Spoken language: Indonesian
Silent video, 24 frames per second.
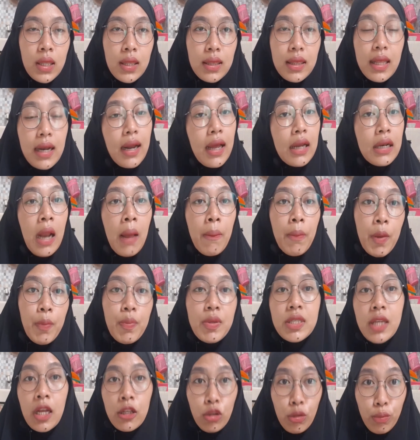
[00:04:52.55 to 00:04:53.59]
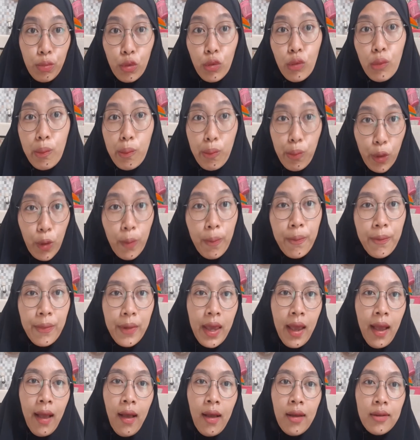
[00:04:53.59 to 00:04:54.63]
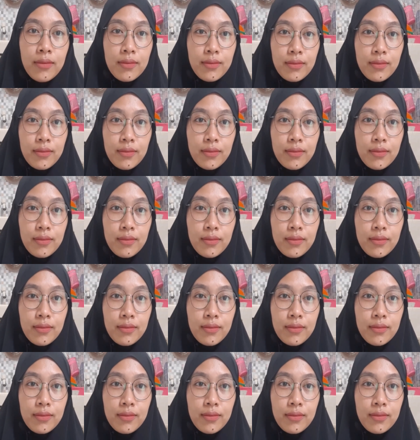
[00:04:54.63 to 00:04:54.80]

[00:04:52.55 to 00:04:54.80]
terkena pipis ataupun pup ya.